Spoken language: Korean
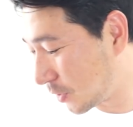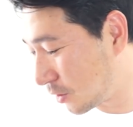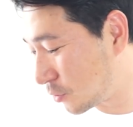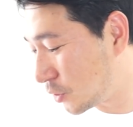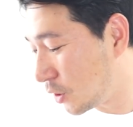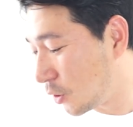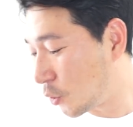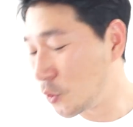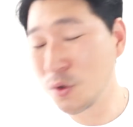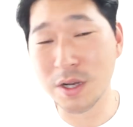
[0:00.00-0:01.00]
그리고
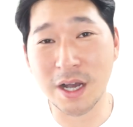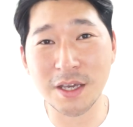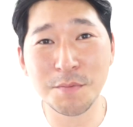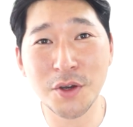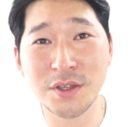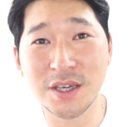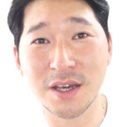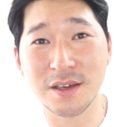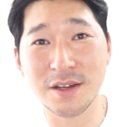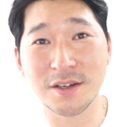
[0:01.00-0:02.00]
오늘 가위편
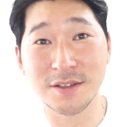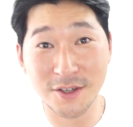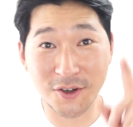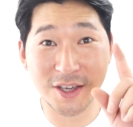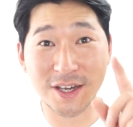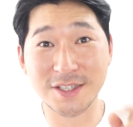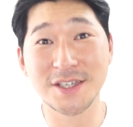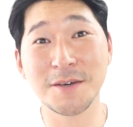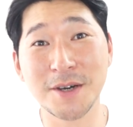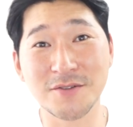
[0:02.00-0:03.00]
이야기는 여기까지
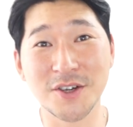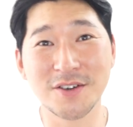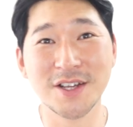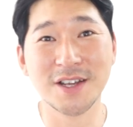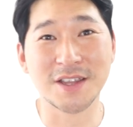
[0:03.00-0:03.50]
해봤고요.